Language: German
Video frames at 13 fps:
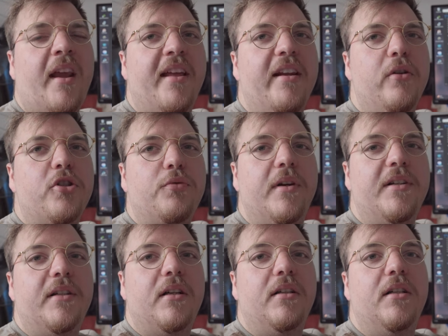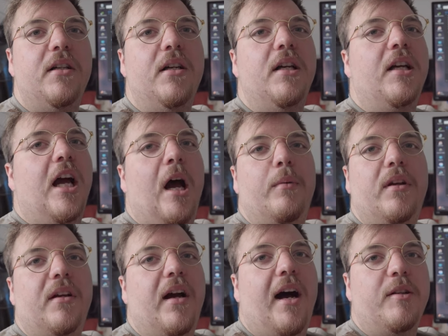in Illustrator, habe
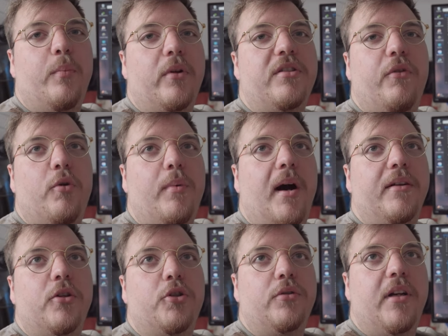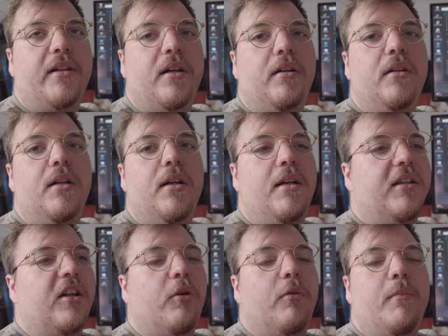drei Artboards vorbereitet schon länger,
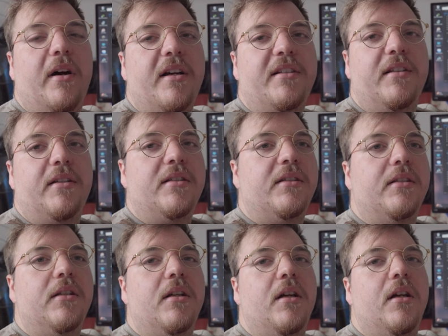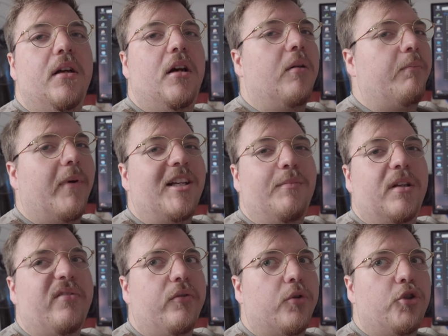darum mache ich das. Ähm,
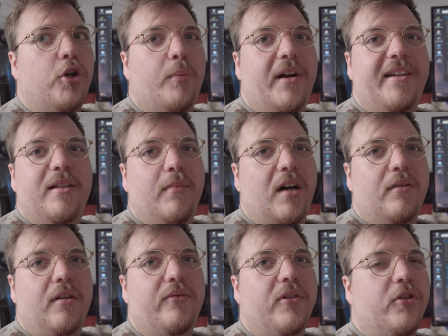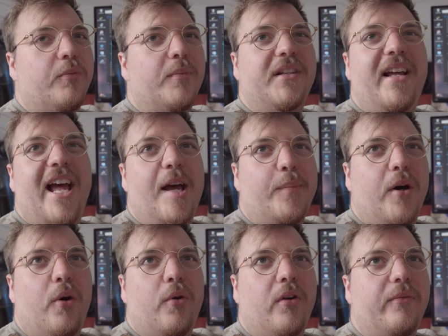manchmal Photoshop kann jeder machen, wie er will, oder meine App
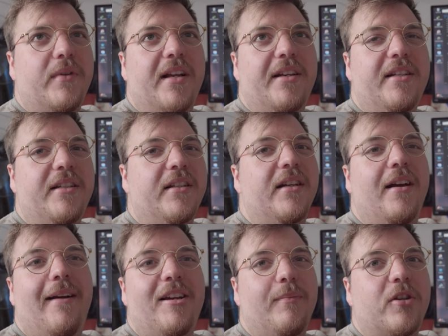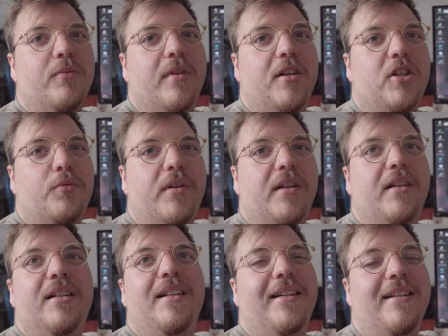auch auf dem Handy. Ich mache so Illustrator,
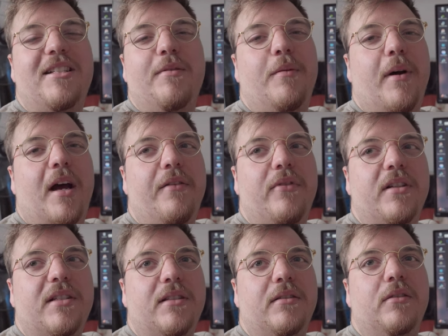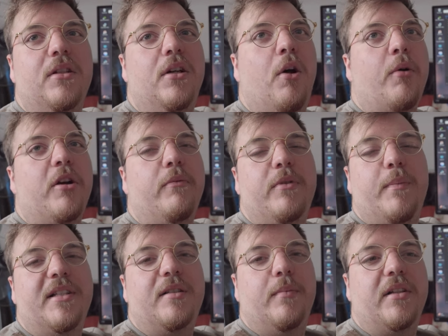ist mir am einfachsten, komme wir am
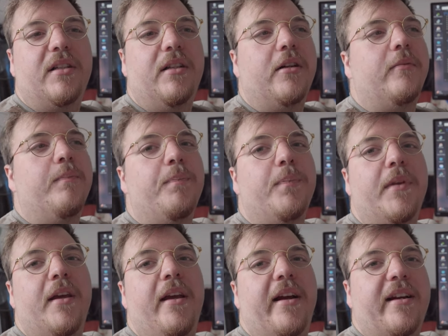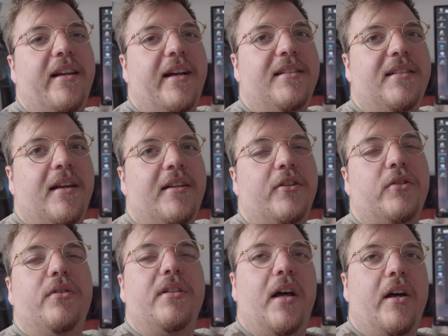besten mit klar. Gleichzeitig,
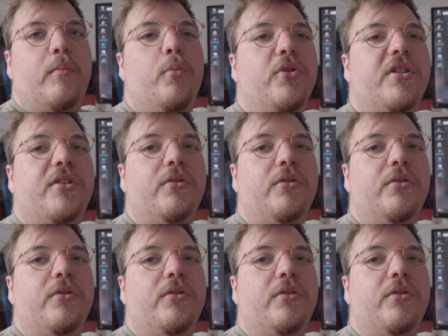also nach, muss